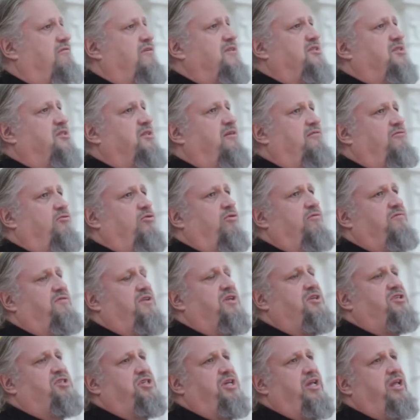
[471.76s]
В основном в
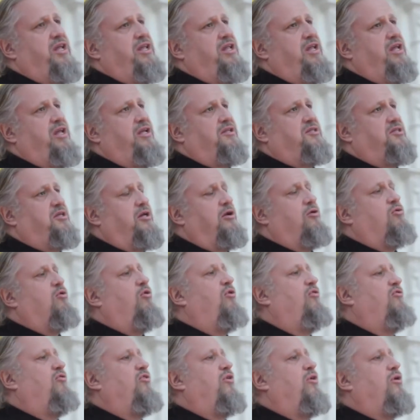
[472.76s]
течение
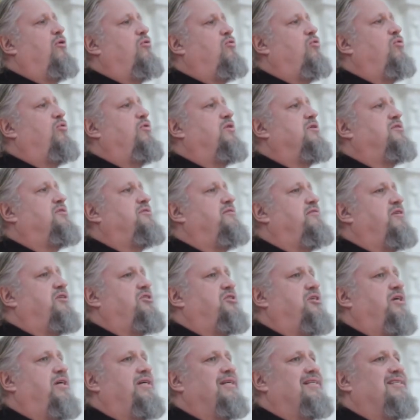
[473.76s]
церковного года
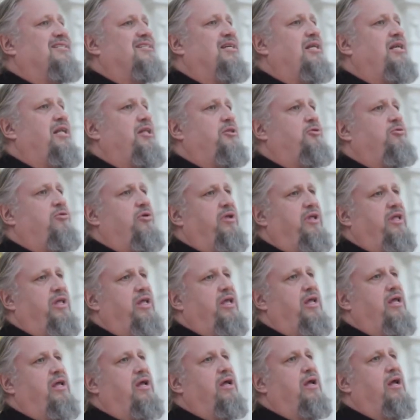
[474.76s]
совершается
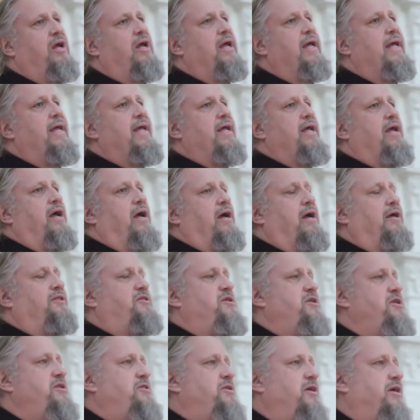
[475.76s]
литургия,
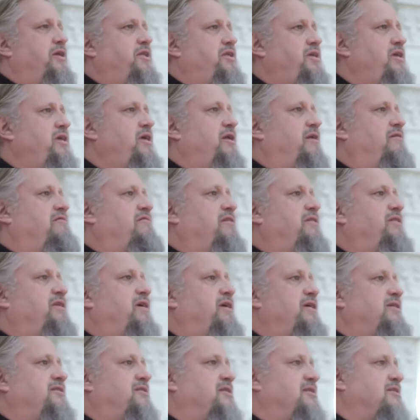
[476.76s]

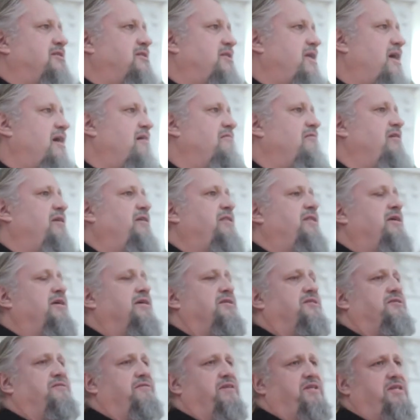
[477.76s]
отредактированная и
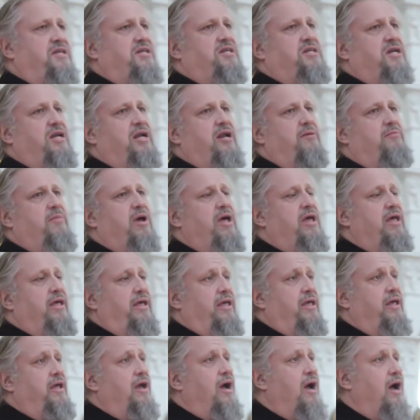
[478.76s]
составленная святителем
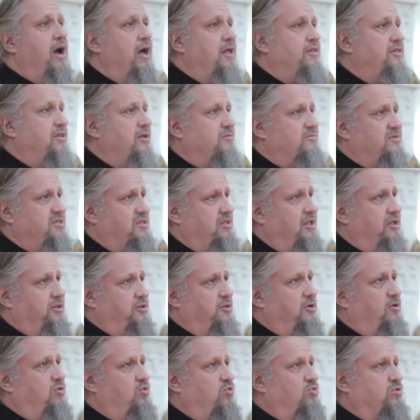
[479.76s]
Иоанном
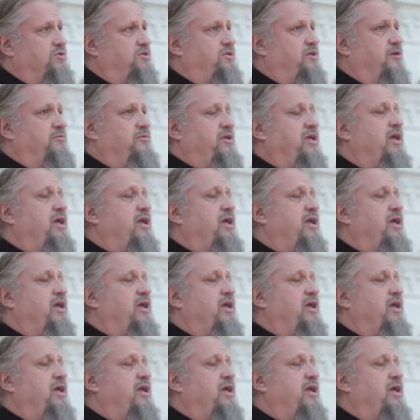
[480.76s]
Златоустом.